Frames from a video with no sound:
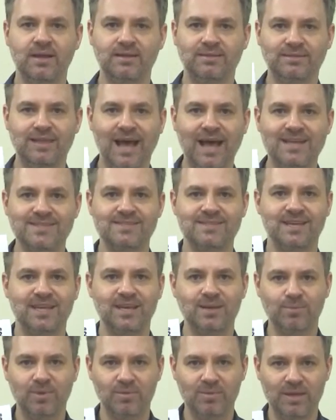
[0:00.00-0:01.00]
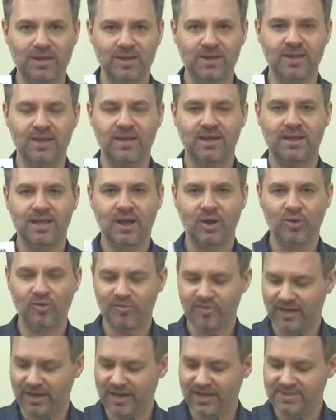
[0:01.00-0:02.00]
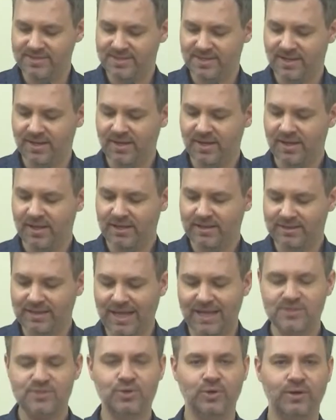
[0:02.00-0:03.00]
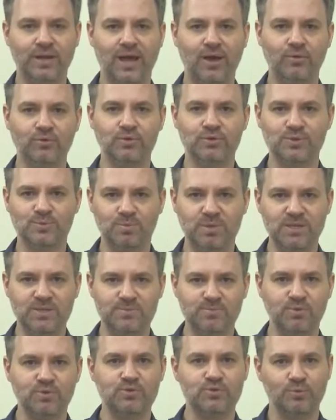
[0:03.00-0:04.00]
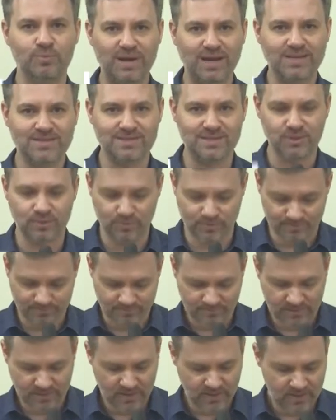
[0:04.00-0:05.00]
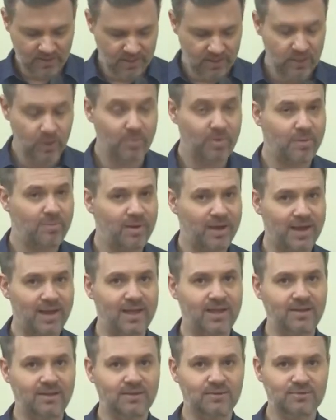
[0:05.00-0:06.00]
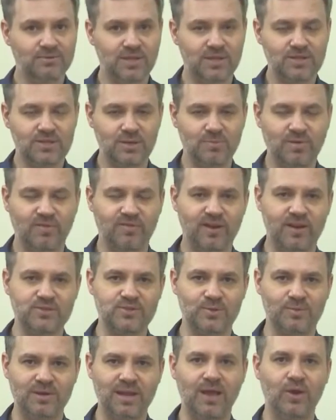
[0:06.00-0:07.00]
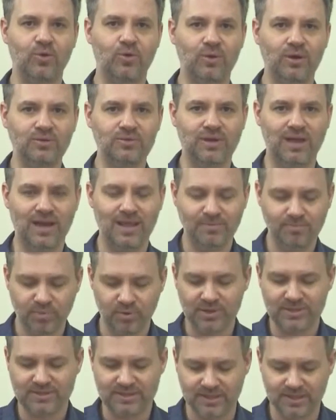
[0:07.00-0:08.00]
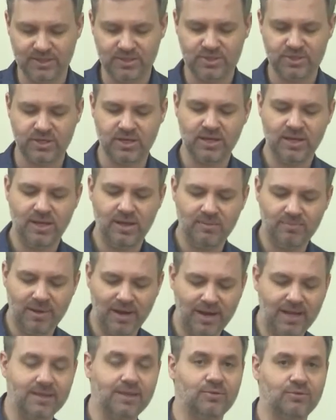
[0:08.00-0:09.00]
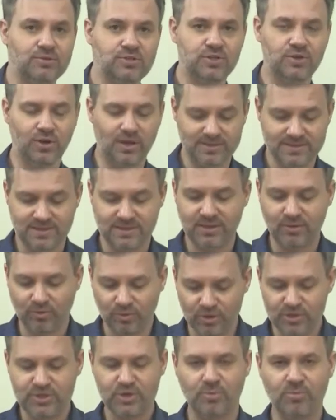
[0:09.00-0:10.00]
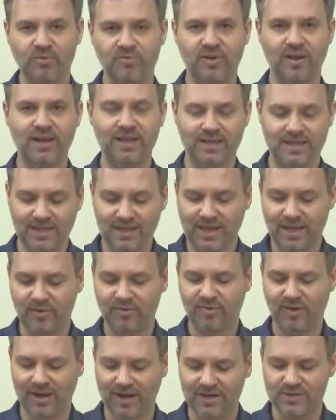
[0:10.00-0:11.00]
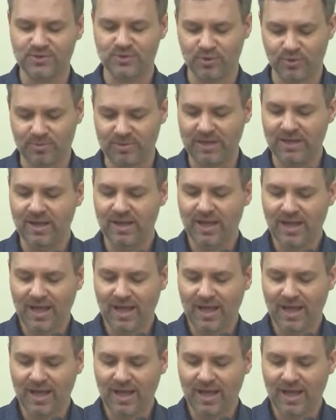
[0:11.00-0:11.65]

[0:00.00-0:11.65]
da CNBB, que é a Conferência Nacional dos Bispos do Brasil. Eu preparei um textinho para falar sobre ela, o quanto ela é importante para cada um de nós. Então, hoje, como eu falei aqui, quero falar sobre